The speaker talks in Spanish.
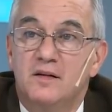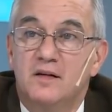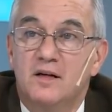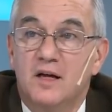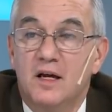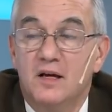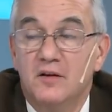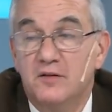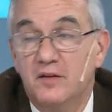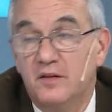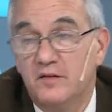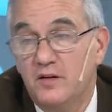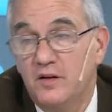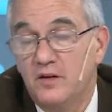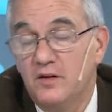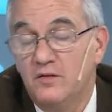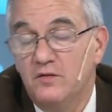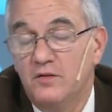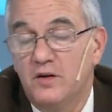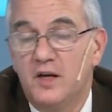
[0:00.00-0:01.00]
Carlos
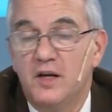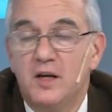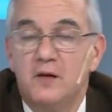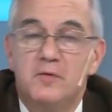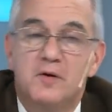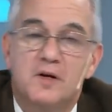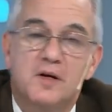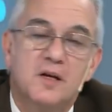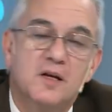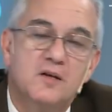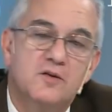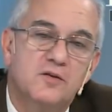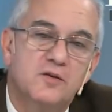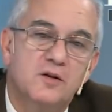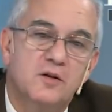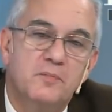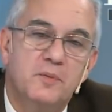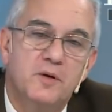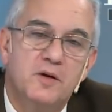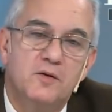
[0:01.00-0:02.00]
III crea el virreinato
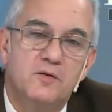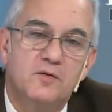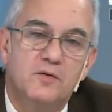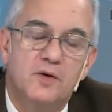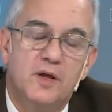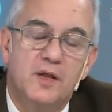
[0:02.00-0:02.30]
del Perú,